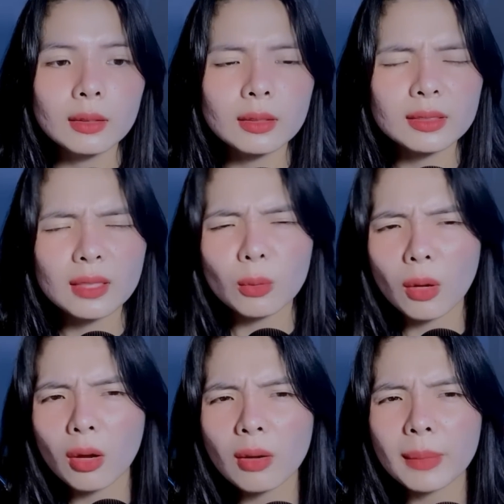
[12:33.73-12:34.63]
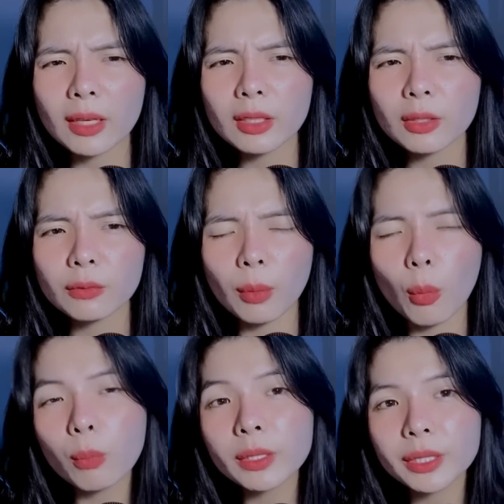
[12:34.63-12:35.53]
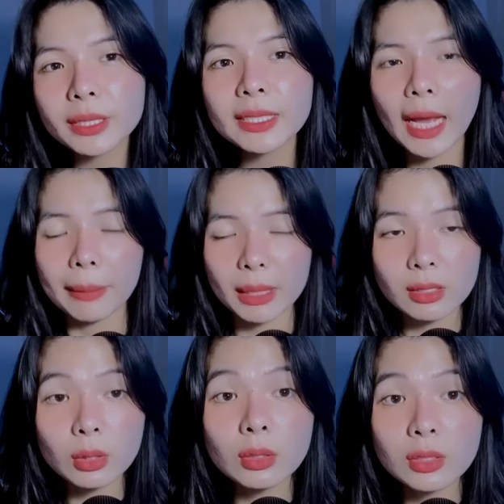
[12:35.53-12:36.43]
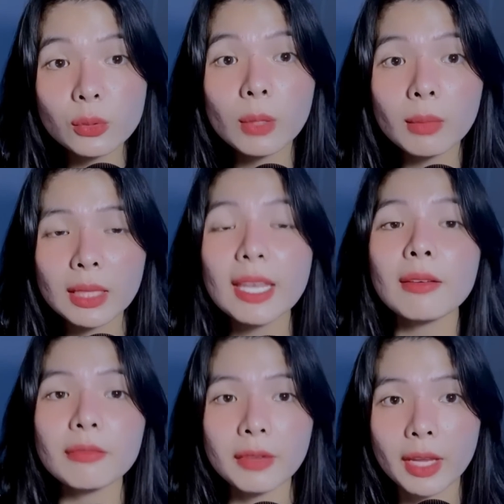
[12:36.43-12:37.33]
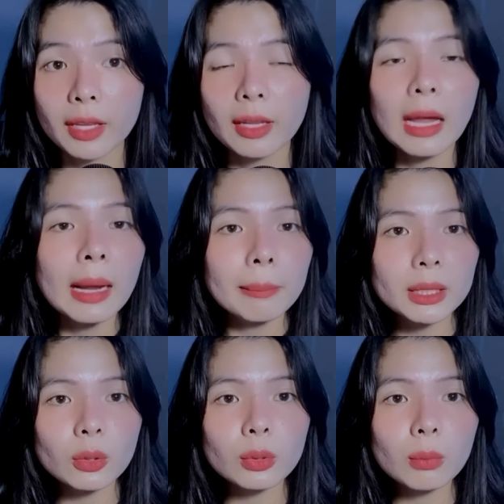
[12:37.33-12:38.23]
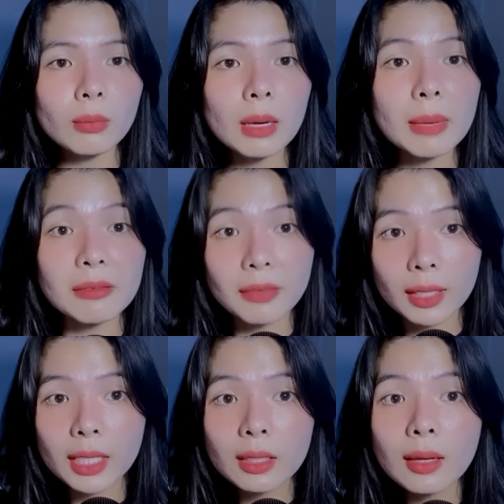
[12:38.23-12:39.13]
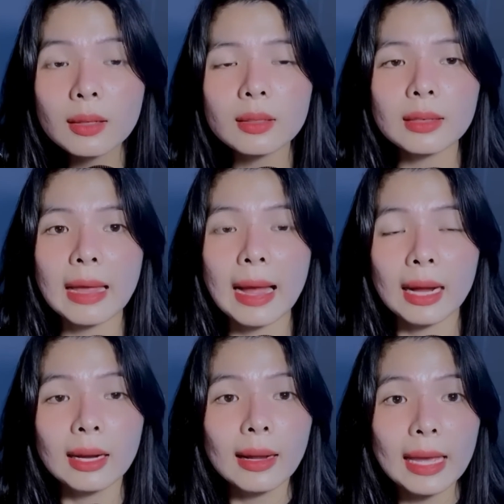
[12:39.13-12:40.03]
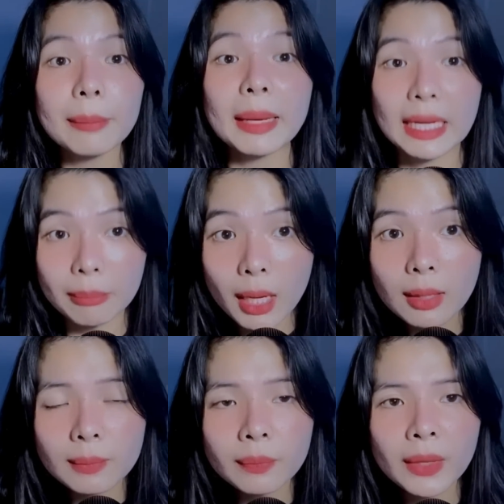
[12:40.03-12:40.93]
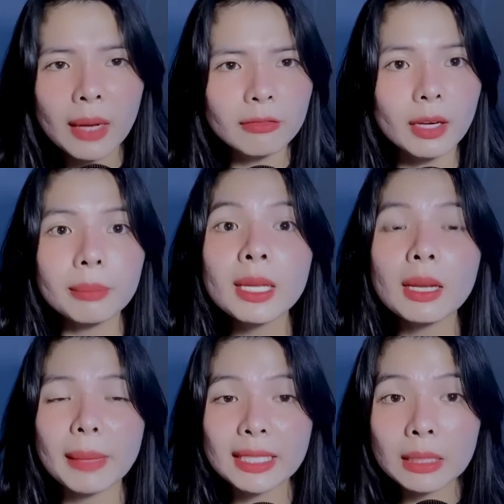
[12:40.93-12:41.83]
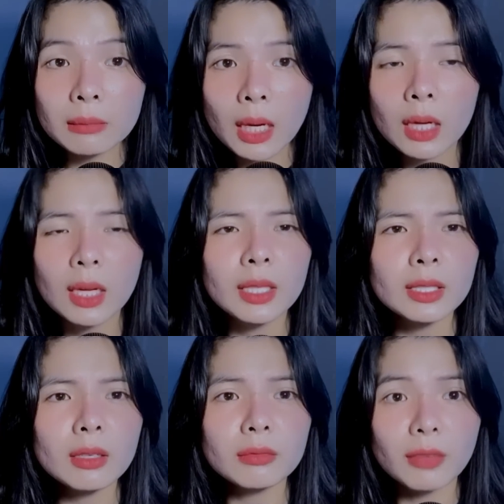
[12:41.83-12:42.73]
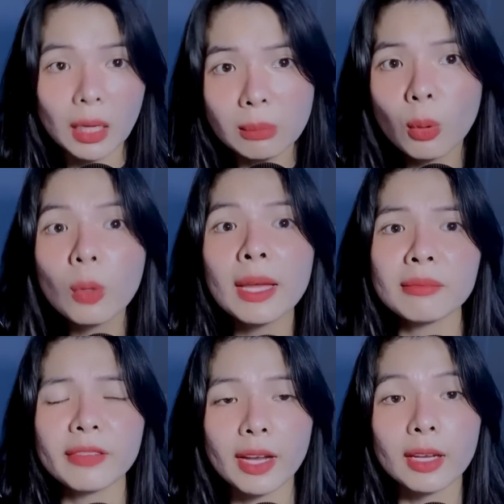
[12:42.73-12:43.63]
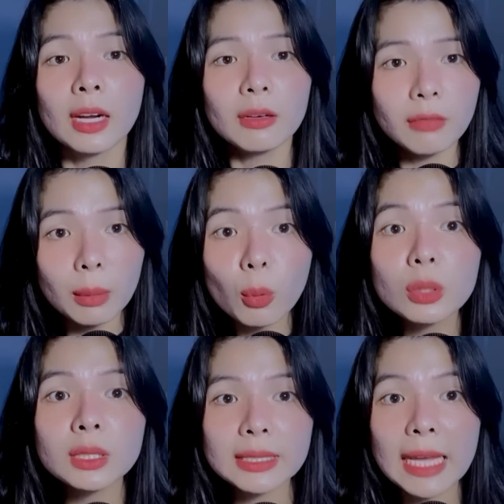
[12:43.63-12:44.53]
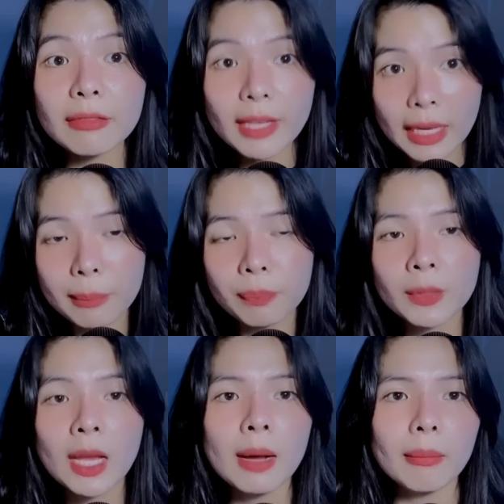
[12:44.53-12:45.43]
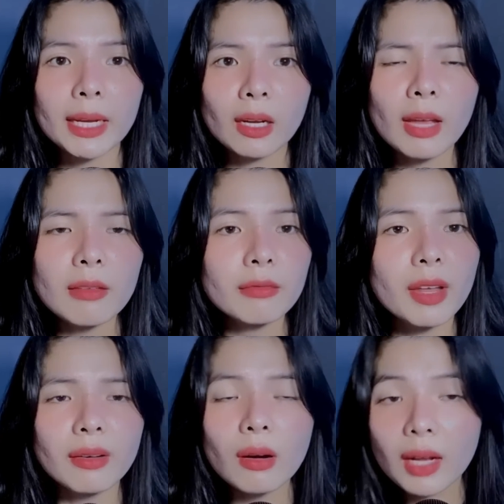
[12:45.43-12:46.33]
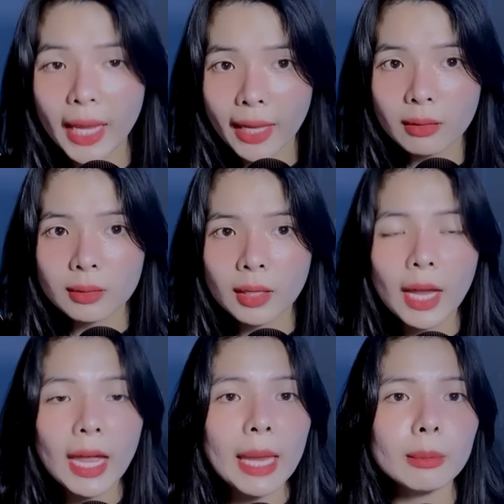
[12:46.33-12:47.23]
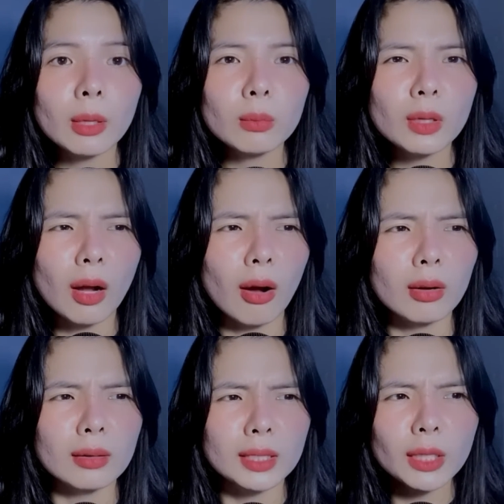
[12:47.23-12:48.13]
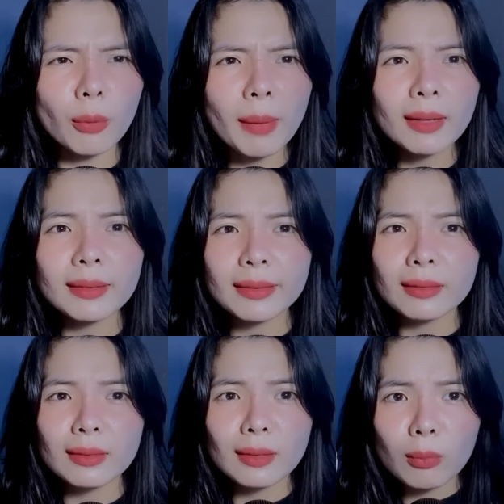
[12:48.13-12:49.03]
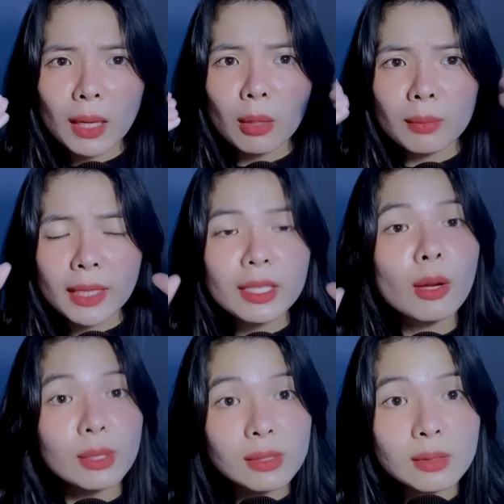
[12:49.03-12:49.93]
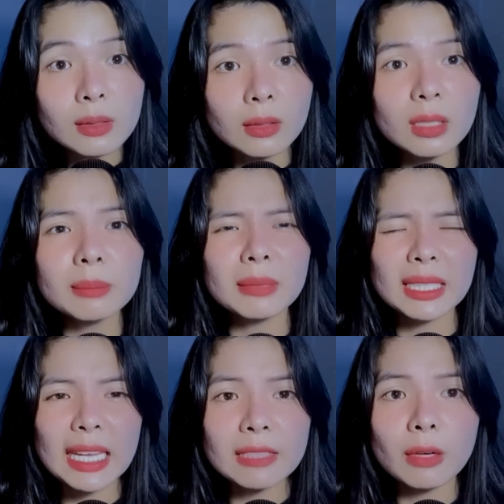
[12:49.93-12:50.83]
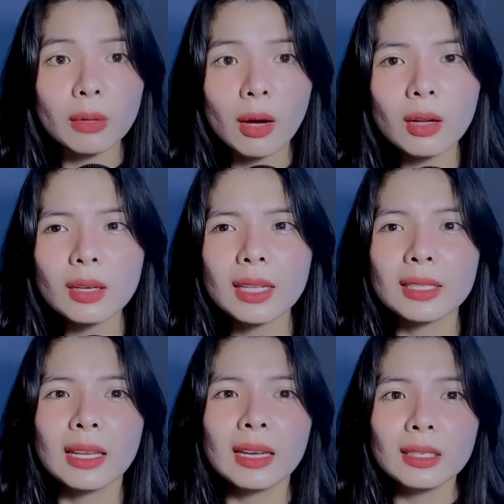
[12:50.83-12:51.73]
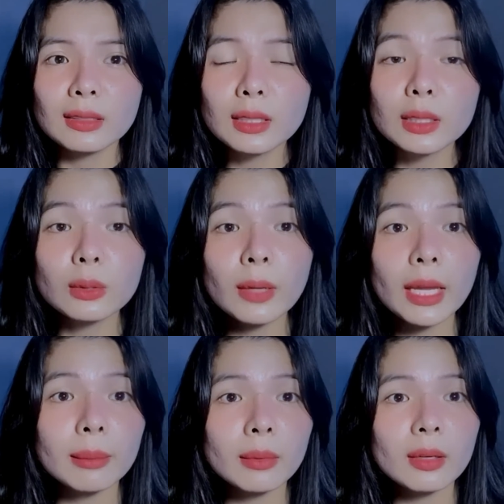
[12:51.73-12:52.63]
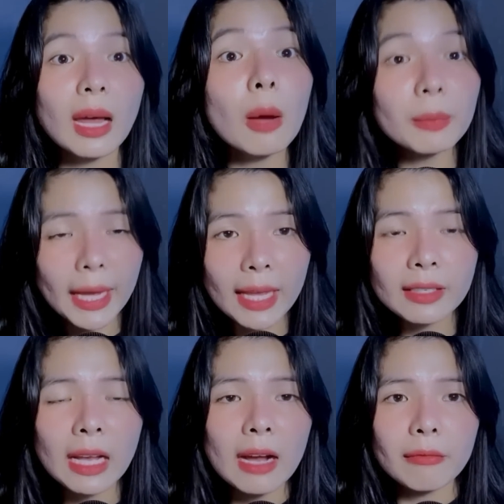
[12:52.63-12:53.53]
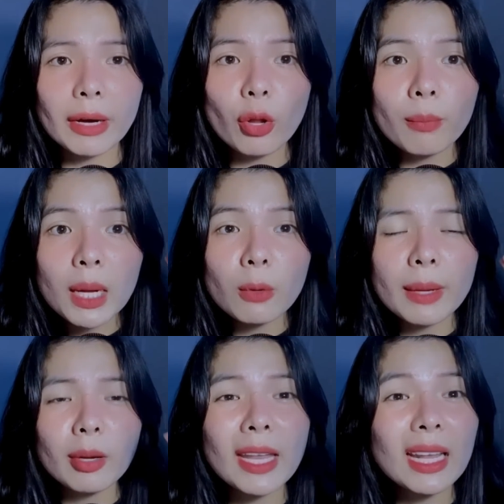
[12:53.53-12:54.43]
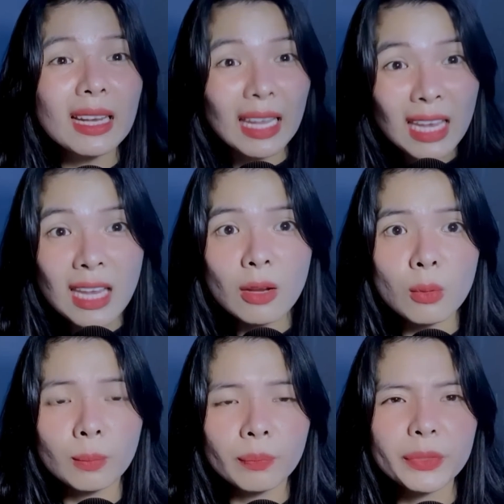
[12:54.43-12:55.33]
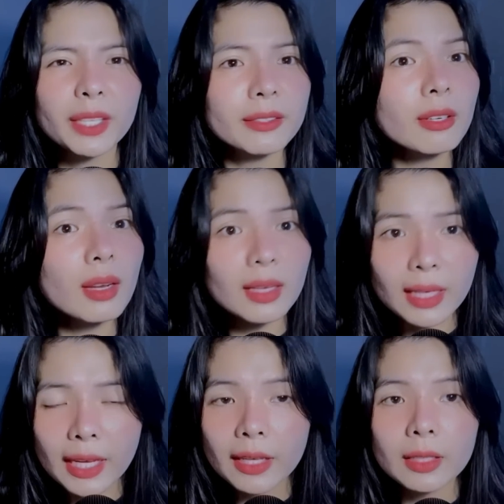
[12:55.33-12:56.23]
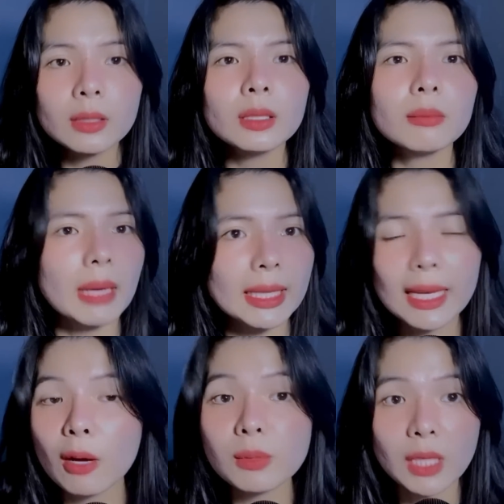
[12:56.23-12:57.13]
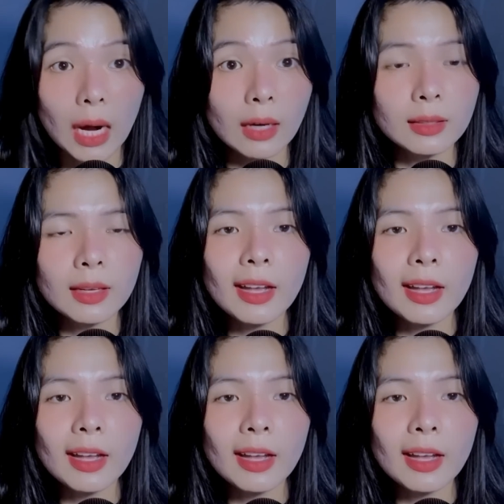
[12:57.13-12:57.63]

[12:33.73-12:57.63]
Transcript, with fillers: rồi sau đó bạn nói trong vòng 49 ngày bạn thường xuyên mơ thấy em về mặc dù trong mơ bạn vẫn ý thức được là em bạn đã mất vẫn biết là bản thân mơ nhưng vẫn muốn em về vẫn muốn tương tác với em bạn nói em về rất khác em không còn cái đôi mắt long long lanh như hồi xưa nữa mà thay vào đó là người của em nó hốc hác và đôi mắt của em nó đen lấy luôn nhìn rất là ghê nhưng bạn lại không sợ